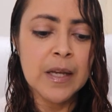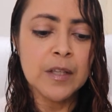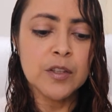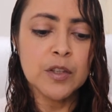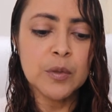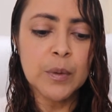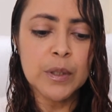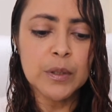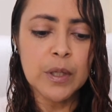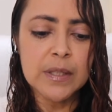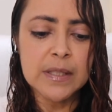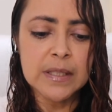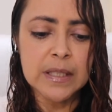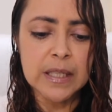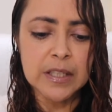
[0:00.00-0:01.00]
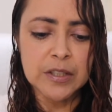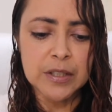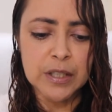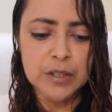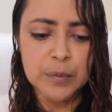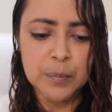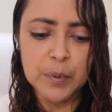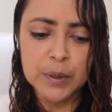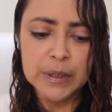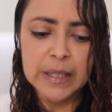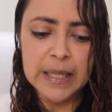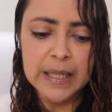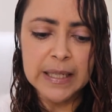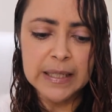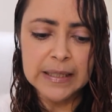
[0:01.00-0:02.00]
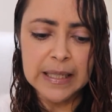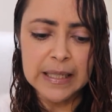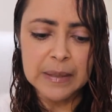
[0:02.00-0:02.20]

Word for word: Sua dose extra de poder tá